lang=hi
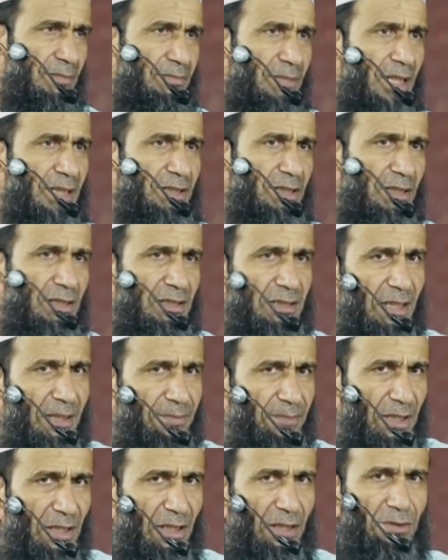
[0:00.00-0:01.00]
माशी
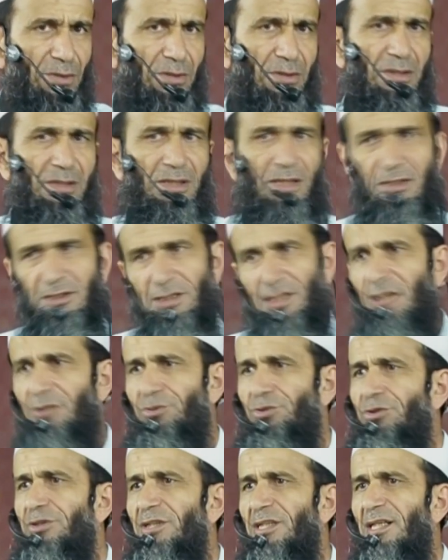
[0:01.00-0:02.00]
निज़ाम क्या हो
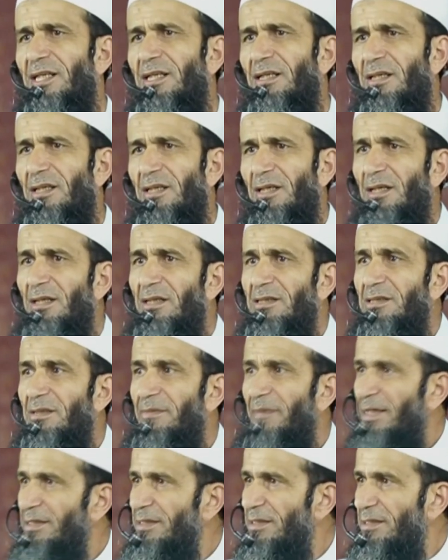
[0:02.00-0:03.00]
इंसान सोचेगा
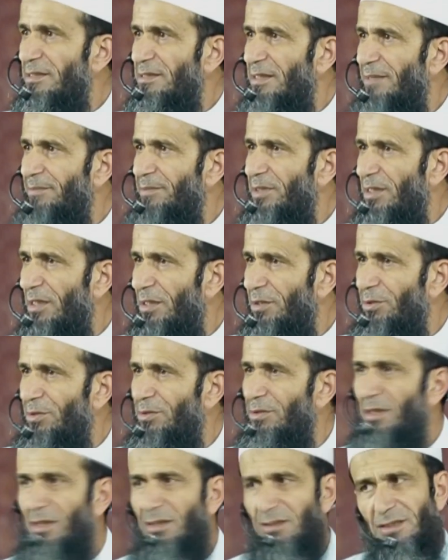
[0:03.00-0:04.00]
समाजी निज़ाम क्या
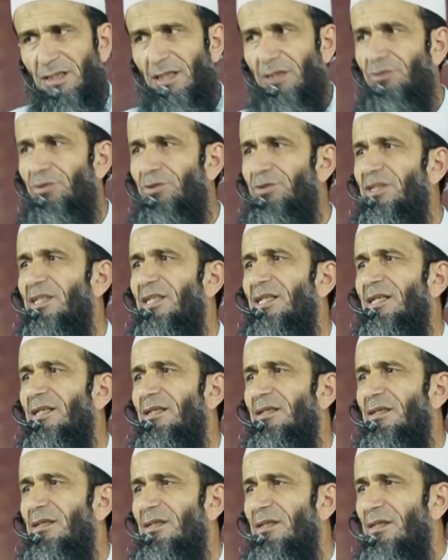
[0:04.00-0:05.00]
हो इंसान सोचेगा
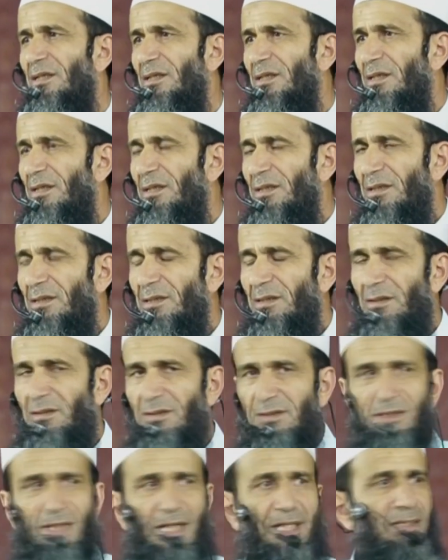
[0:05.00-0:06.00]

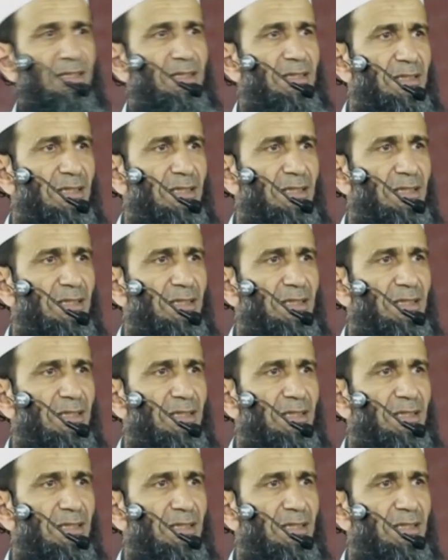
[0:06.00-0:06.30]
सियासी